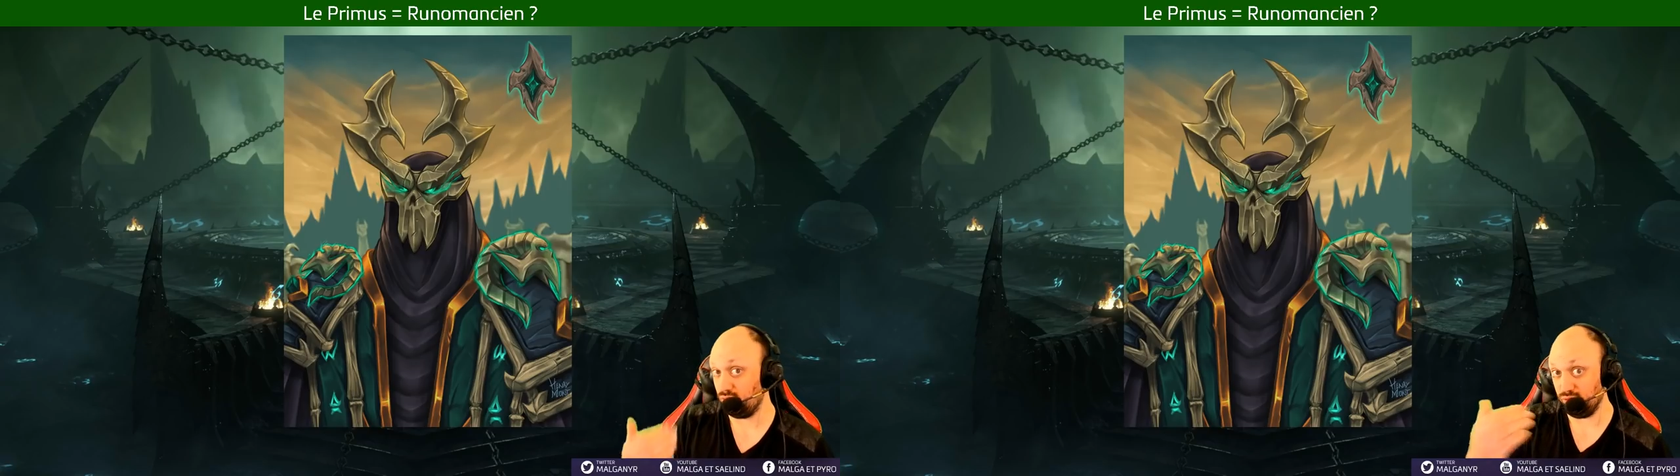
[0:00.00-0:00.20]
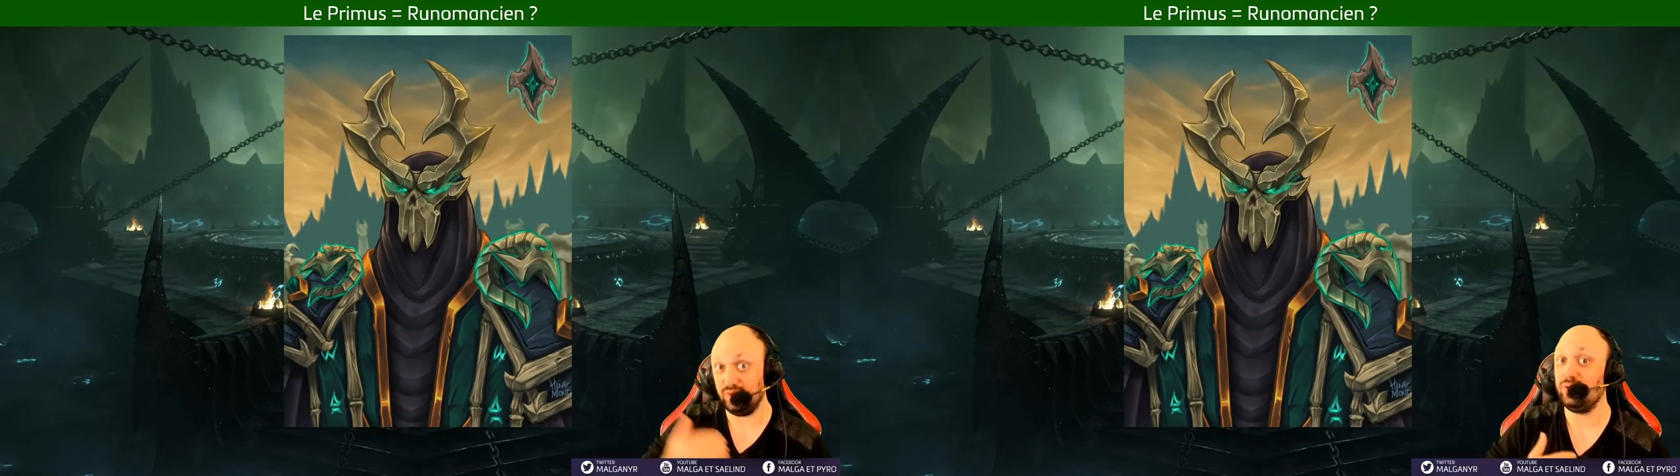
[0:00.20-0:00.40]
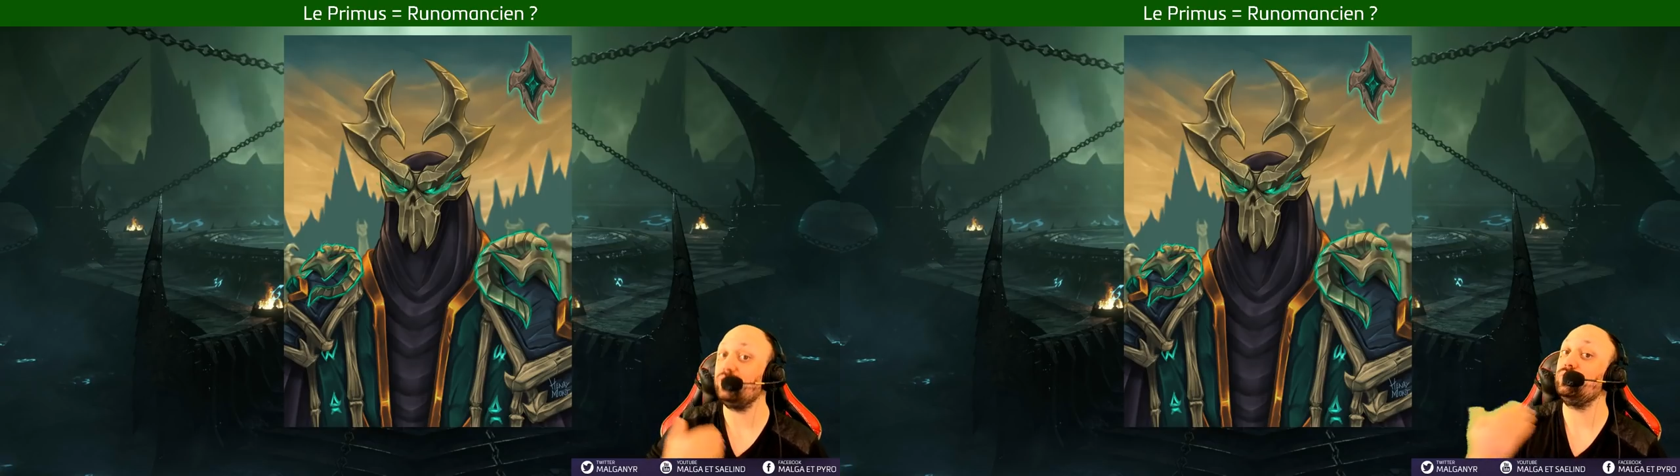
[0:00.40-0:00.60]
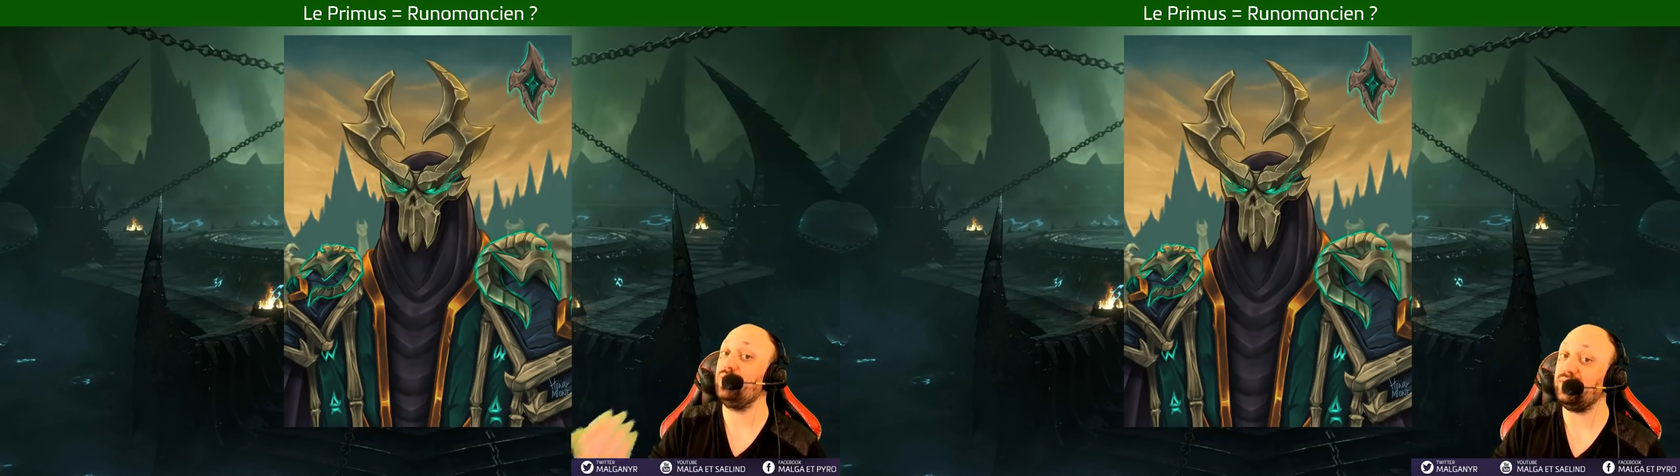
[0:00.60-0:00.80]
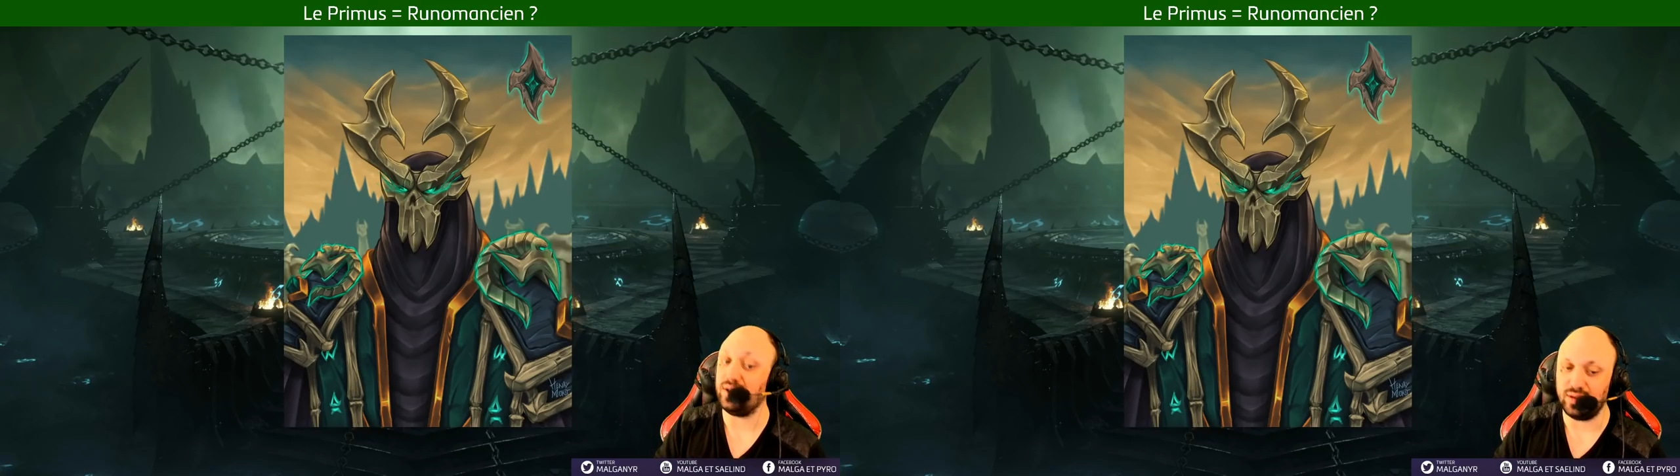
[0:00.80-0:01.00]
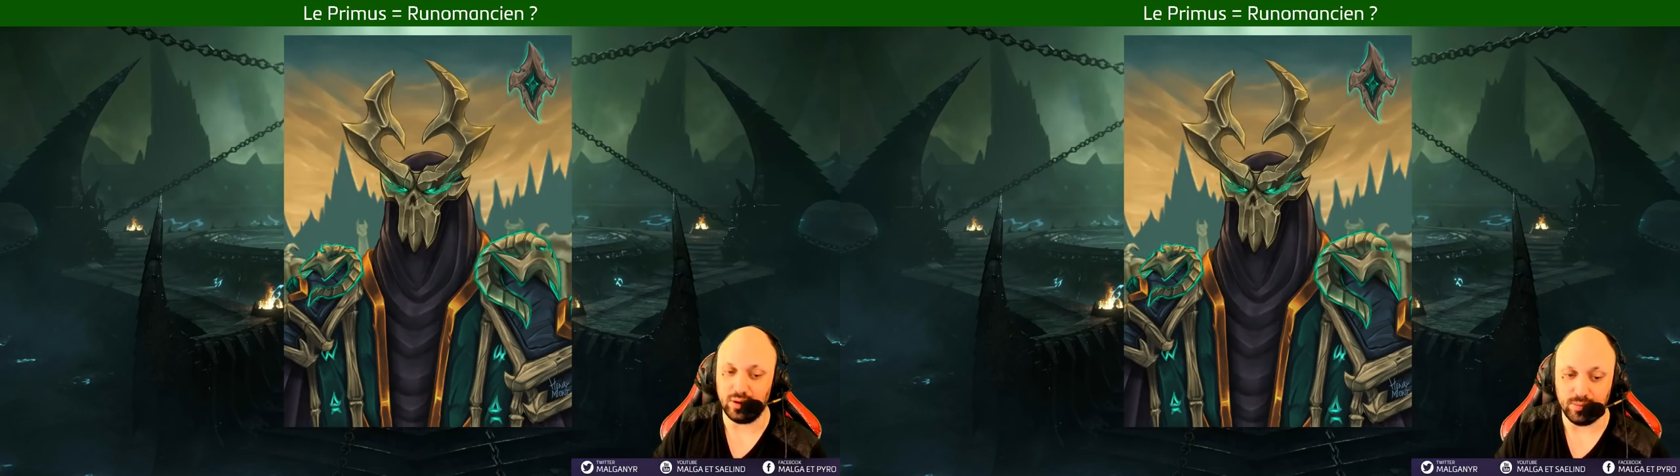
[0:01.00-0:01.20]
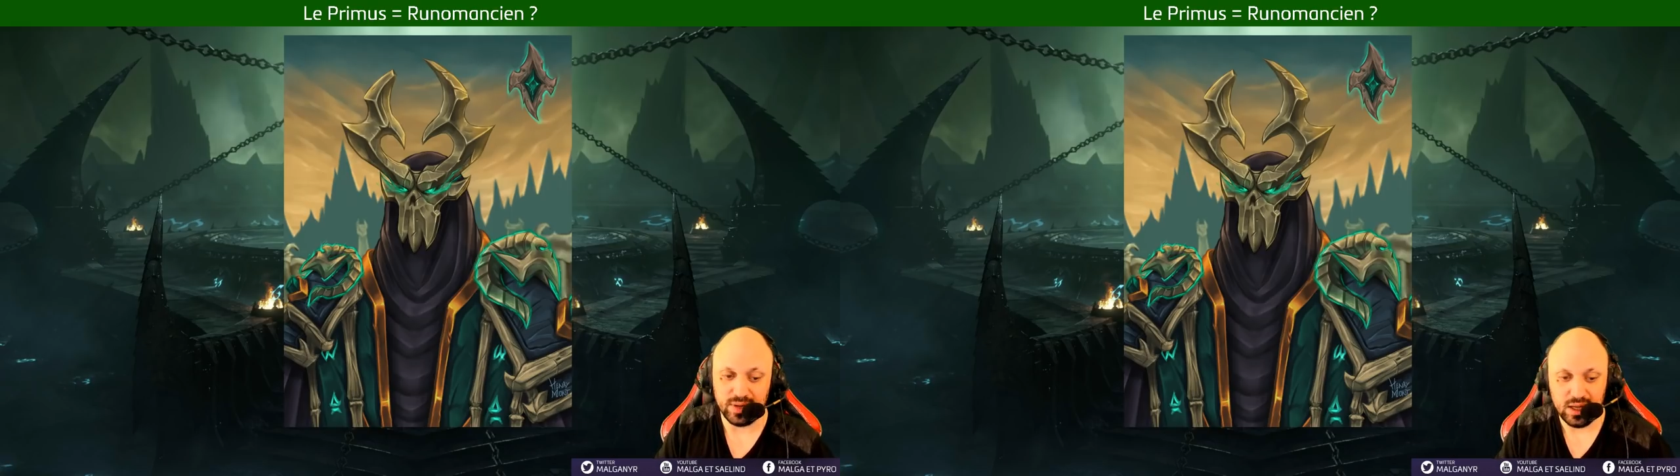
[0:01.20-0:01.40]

de défense ou d'attaque d'ailleurs.